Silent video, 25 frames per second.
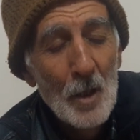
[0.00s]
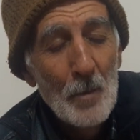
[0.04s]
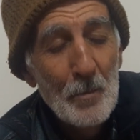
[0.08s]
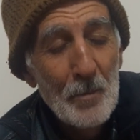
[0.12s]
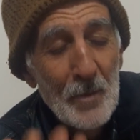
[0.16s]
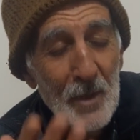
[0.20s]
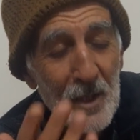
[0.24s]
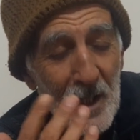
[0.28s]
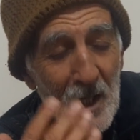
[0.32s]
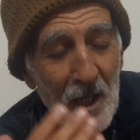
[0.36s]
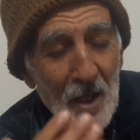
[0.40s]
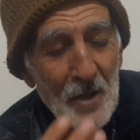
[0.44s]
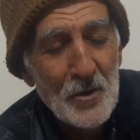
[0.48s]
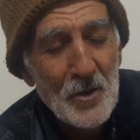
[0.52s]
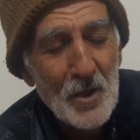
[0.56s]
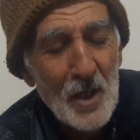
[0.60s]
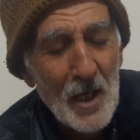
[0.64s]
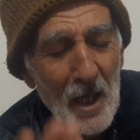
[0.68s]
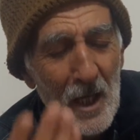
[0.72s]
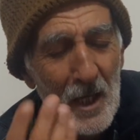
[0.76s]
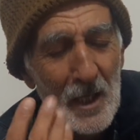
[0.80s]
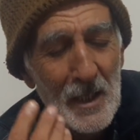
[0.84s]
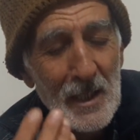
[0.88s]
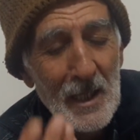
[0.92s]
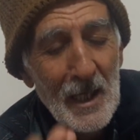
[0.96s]

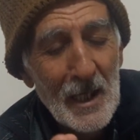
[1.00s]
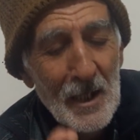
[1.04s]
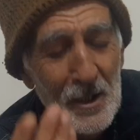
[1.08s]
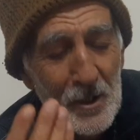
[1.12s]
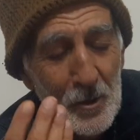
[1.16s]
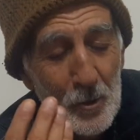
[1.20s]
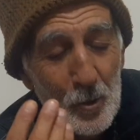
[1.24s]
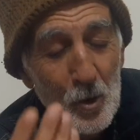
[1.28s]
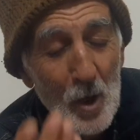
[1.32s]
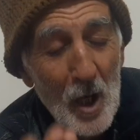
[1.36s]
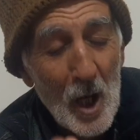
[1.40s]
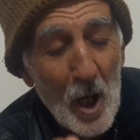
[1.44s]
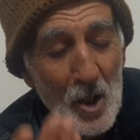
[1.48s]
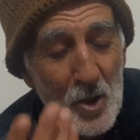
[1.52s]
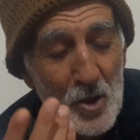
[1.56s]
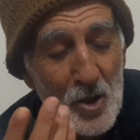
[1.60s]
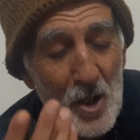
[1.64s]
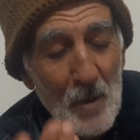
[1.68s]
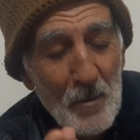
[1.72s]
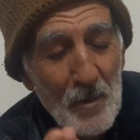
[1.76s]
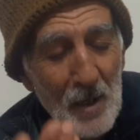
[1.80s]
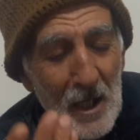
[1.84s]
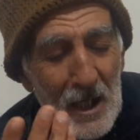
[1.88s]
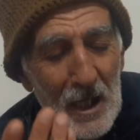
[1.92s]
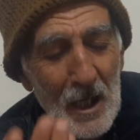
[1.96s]
Miraca gel,
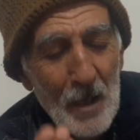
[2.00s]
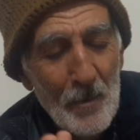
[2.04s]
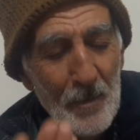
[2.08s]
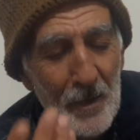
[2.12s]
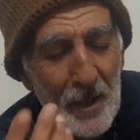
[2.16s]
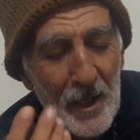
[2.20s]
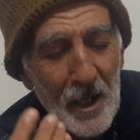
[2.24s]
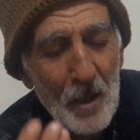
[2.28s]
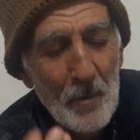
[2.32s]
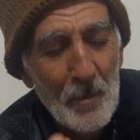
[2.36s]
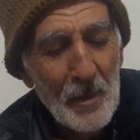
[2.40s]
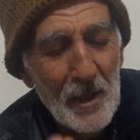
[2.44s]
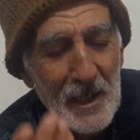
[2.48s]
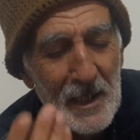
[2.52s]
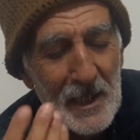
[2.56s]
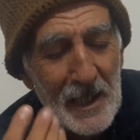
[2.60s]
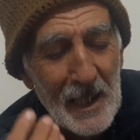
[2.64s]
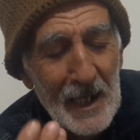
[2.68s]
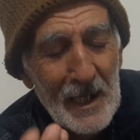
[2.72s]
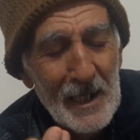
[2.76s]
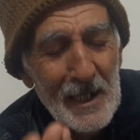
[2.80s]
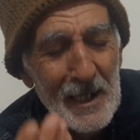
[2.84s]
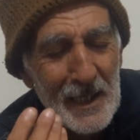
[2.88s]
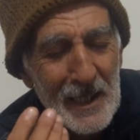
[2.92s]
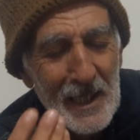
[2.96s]
Cebrail'le beraber
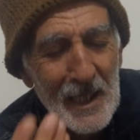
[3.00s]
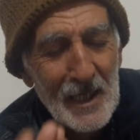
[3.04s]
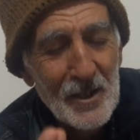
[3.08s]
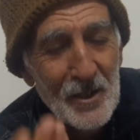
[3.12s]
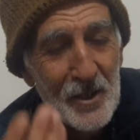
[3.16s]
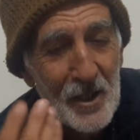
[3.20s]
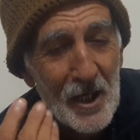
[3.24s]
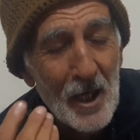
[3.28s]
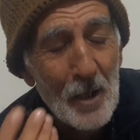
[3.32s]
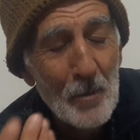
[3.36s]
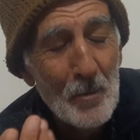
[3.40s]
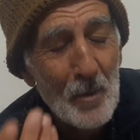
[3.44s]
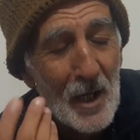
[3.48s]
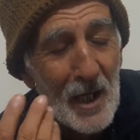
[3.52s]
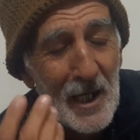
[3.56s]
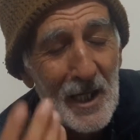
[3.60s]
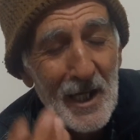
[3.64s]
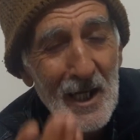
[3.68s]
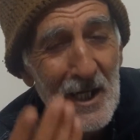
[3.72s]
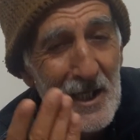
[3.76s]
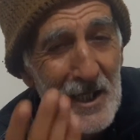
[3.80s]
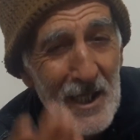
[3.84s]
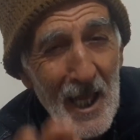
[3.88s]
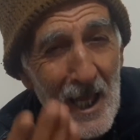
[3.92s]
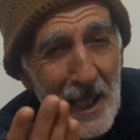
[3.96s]
gelirken
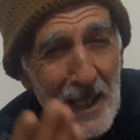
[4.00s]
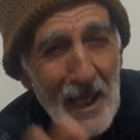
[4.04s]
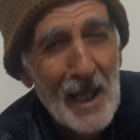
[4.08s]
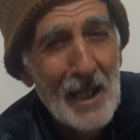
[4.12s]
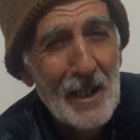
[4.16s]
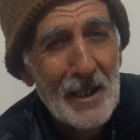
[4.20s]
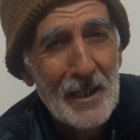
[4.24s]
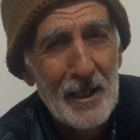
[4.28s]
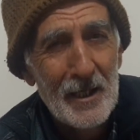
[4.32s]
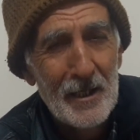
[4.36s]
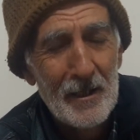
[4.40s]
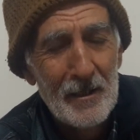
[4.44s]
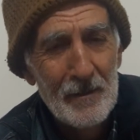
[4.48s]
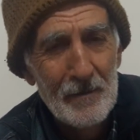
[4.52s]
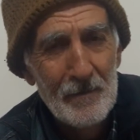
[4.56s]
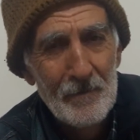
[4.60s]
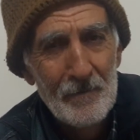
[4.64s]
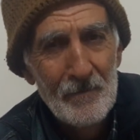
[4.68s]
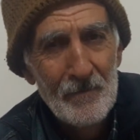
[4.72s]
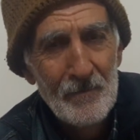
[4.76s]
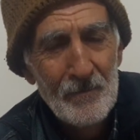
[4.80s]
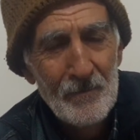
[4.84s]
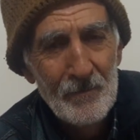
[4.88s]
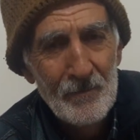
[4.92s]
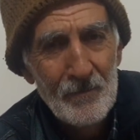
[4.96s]
Diyarbakır'a niye geldi?
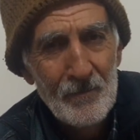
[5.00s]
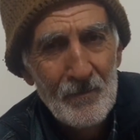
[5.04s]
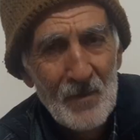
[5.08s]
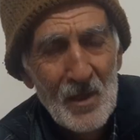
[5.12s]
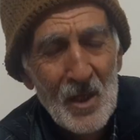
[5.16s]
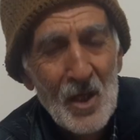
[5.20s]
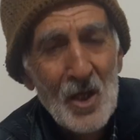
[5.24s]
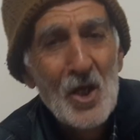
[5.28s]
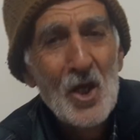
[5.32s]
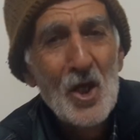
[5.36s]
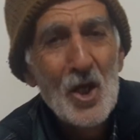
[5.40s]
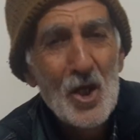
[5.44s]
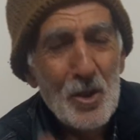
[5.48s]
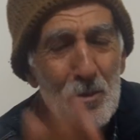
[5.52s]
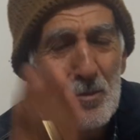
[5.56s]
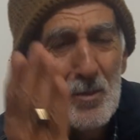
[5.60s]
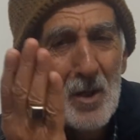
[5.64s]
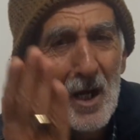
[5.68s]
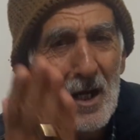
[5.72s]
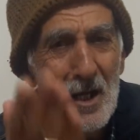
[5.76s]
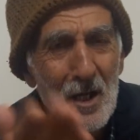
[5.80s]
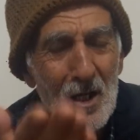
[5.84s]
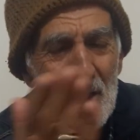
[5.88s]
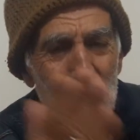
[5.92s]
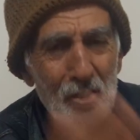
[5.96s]
Hiç mi
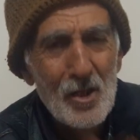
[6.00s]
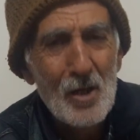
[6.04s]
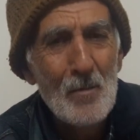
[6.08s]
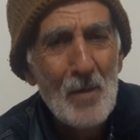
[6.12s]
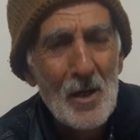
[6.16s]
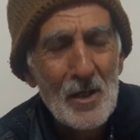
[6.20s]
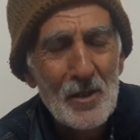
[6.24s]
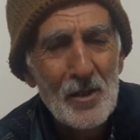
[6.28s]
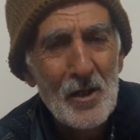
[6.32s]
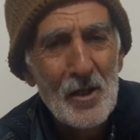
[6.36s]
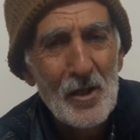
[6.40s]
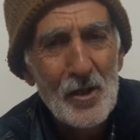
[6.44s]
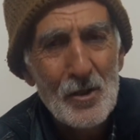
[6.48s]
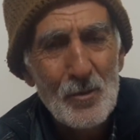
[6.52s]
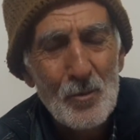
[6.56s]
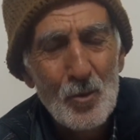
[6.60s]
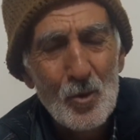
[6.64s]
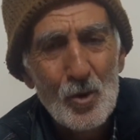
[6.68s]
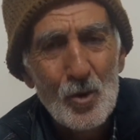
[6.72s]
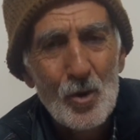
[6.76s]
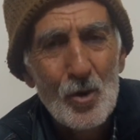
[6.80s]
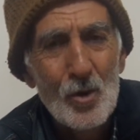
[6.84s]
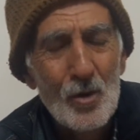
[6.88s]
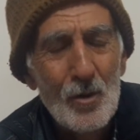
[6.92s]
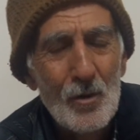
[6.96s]
araştırmadınız
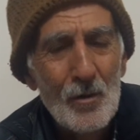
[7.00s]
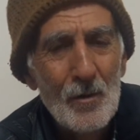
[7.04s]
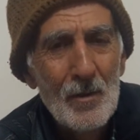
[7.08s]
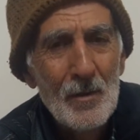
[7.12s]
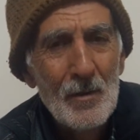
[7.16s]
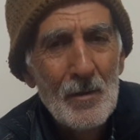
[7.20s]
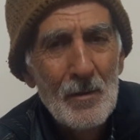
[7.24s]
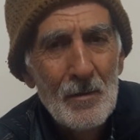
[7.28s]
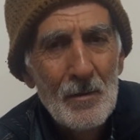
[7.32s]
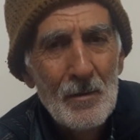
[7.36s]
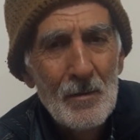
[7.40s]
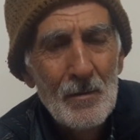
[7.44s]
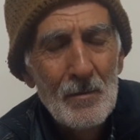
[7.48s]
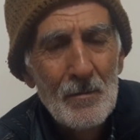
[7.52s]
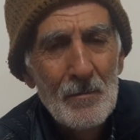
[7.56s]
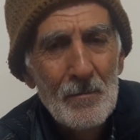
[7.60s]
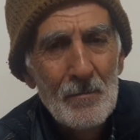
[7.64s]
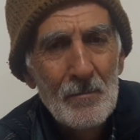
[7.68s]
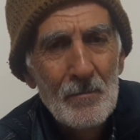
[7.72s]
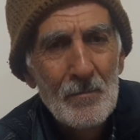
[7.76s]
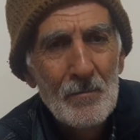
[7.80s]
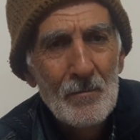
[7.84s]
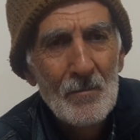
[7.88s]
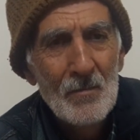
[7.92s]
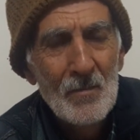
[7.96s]
bunu? Kim geldi?
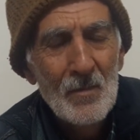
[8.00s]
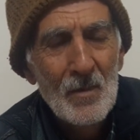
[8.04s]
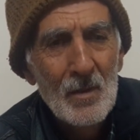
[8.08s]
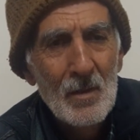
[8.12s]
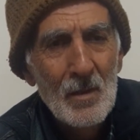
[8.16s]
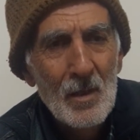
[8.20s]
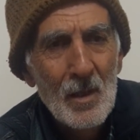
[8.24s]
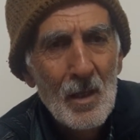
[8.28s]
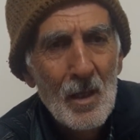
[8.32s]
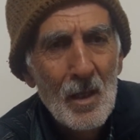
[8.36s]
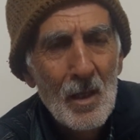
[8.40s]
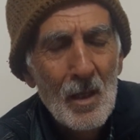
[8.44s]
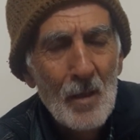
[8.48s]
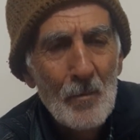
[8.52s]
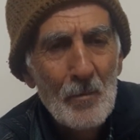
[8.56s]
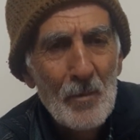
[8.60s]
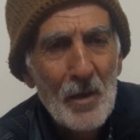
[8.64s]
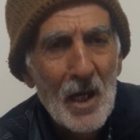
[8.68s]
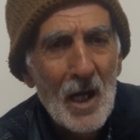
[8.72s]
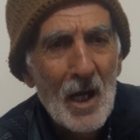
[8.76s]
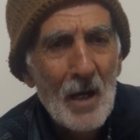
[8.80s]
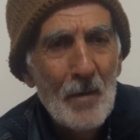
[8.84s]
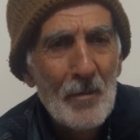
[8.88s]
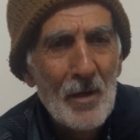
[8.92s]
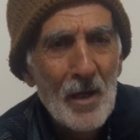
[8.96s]

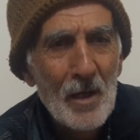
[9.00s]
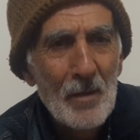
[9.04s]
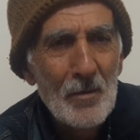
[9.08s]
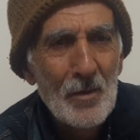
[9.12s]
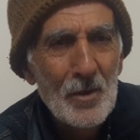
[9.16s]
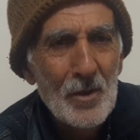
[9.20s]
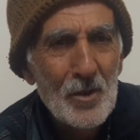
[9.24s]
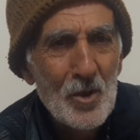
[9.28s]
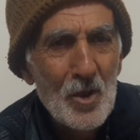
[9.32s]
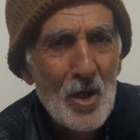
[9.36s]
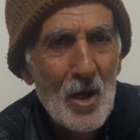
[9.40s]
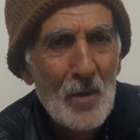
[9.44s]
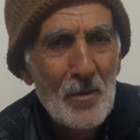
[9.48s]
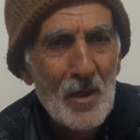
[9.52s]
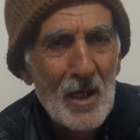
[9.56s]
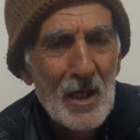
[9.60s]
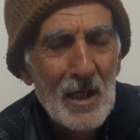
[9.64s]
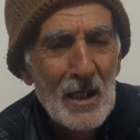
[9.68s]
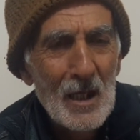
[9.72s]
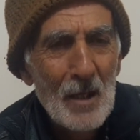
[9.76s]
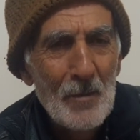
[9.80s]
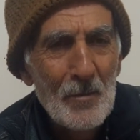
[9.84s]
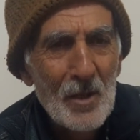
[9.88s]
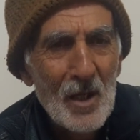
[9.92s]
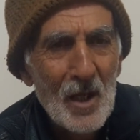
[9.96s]
Peygamberimiz
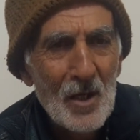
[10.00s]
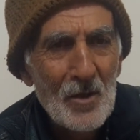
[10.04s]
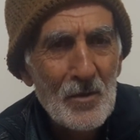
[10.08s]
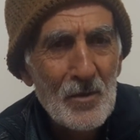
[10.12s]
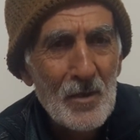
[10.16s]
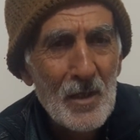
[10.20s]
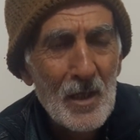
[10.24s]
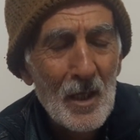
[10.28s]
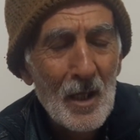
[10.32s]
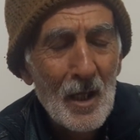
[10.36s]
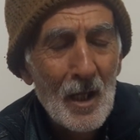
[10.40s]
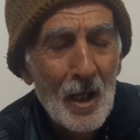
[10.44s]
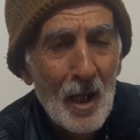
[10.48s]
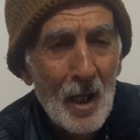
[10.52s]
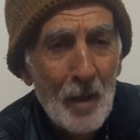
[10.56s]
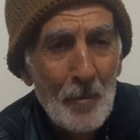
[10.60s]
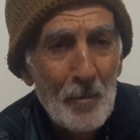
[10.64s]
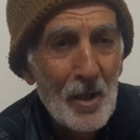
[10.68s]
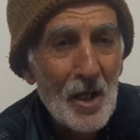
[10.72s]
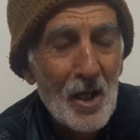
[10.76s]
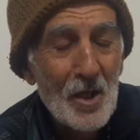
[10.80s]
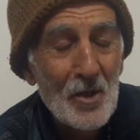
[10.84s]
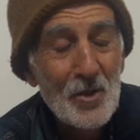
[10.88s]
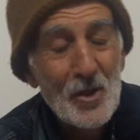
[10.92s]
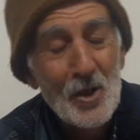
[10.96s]
Cebrail'le Miraç,
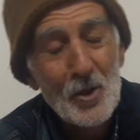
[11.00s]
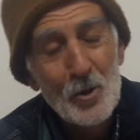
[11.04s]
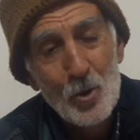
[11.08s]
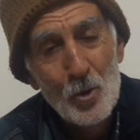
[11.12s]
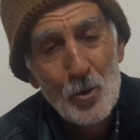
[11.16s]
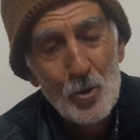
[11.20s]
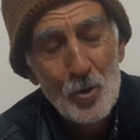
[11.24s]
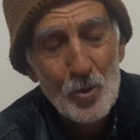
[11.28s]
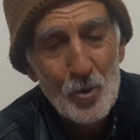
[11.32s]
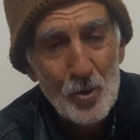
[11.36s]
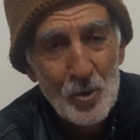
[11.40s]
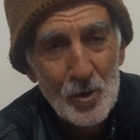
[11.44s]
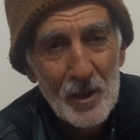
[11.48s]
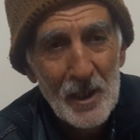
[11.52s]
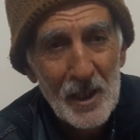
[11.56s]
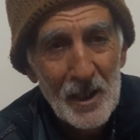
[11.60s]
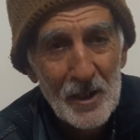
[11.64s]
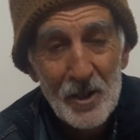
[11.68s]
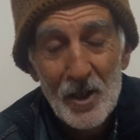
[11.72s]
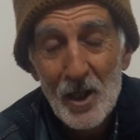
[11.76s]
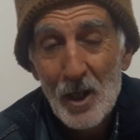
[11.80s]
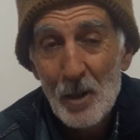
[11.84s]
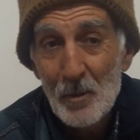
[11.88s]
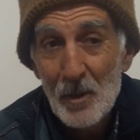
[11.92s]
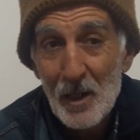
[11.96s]
Miraç'ta dönüşünde
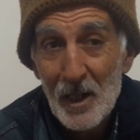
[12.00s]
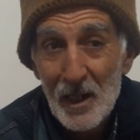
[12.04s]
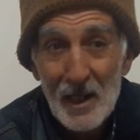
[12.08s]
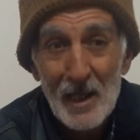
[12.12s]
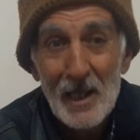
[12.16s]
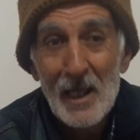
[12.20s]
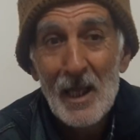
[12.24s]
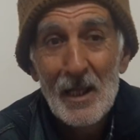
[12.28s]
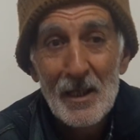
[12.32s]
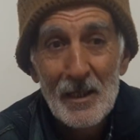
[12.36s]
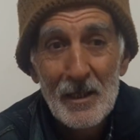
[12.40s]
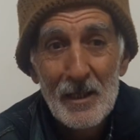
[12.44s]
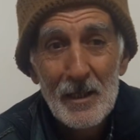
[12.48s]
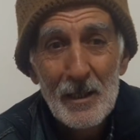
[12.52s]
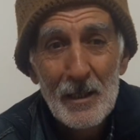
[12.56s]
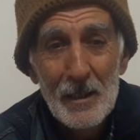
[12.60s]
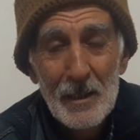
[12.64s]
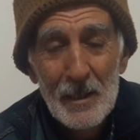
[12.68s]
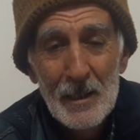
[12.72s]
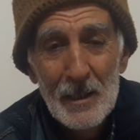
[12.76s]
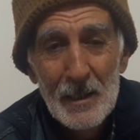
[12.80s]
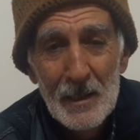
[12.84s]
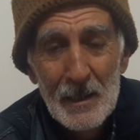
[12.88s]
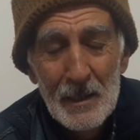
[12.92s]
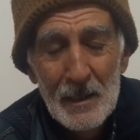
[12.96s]
Diyarbakır'a geldi.
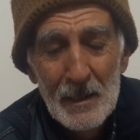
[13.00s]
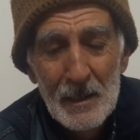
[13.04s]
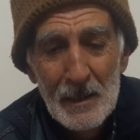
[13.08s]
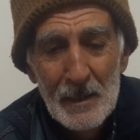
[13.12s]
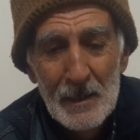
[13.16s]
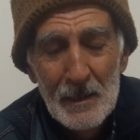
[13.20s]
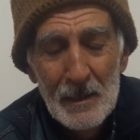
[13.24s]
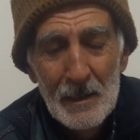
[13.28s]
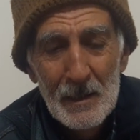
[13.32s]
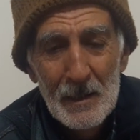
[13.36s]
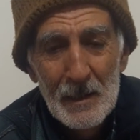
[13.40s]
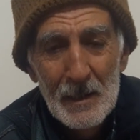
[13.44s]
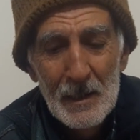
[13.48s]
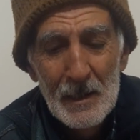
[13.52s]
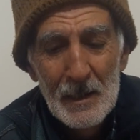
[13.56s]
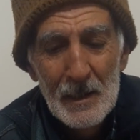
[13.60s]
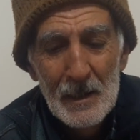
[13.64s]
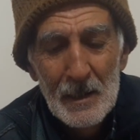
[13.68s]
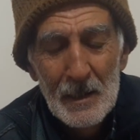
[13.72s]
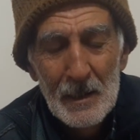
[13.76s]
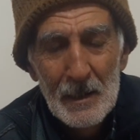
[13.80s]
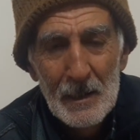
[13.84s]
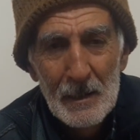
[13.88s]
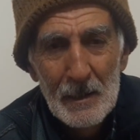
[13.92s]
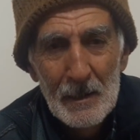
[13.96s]

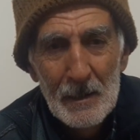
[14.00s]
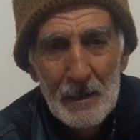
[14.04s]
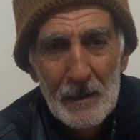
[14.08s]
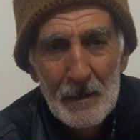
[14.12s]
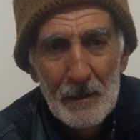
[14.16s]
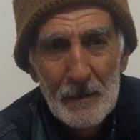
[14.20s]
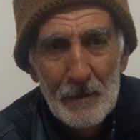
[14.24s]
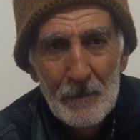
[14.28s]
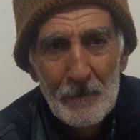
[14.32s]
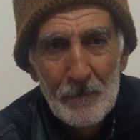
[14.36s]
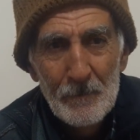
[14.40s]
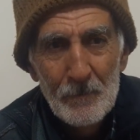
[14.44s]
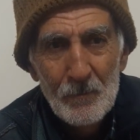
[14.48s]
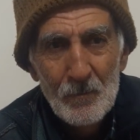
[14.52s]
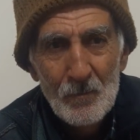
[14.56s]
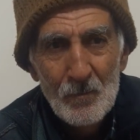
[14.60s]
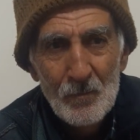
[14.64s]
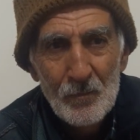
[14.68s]
Diyarbakır'ı görüyor.